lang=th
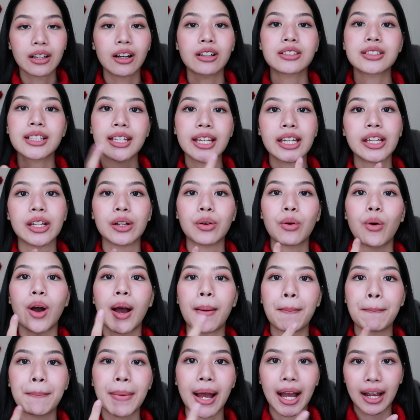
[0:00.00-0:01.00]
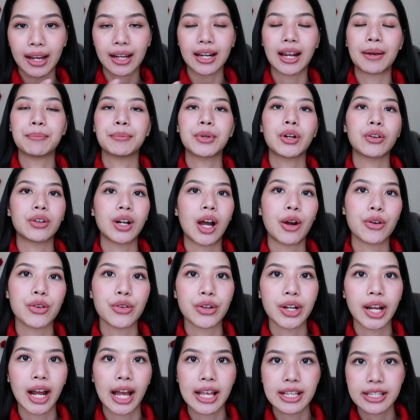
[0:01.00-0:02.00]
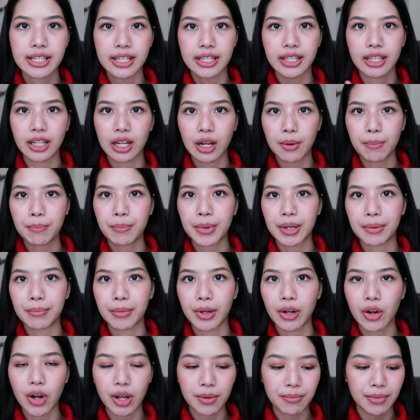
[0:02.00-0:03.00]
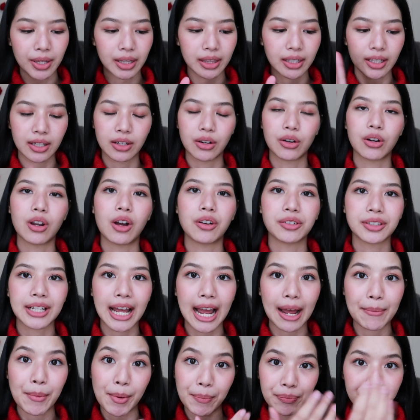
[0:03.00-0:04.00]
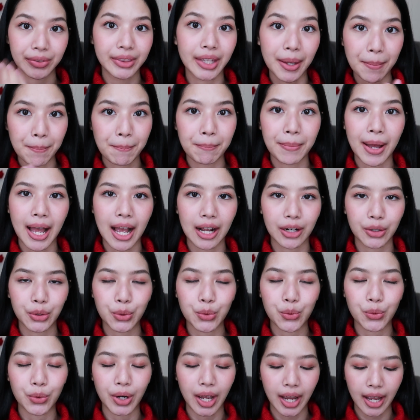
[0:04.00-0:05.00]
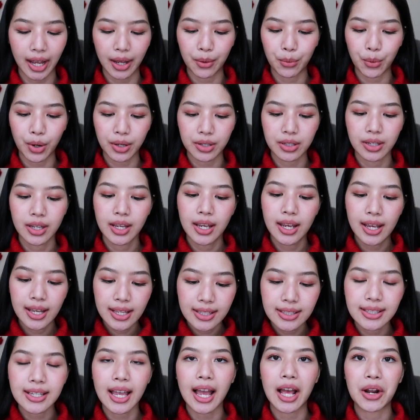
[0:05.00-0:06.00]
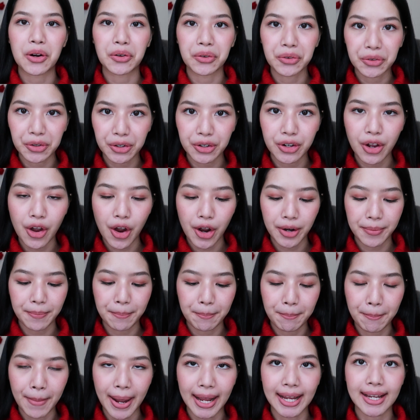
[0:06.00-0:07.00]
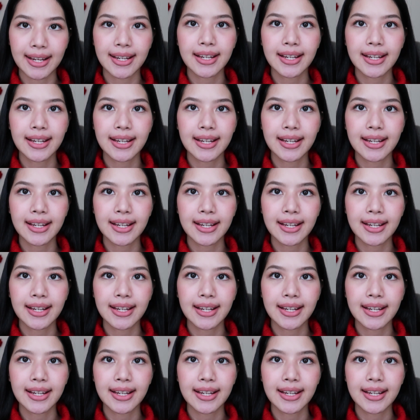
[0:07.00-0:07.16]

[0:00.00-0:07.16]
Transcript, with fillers: ก็จะเห็นความปากคล้ำของเราอยู่นะคะสีนี้ก็ปิดไม่ค่อยมิดแต่เดี๋ยวลองทาแบบเต็มปากดูนะคะว่าจะรอดไหม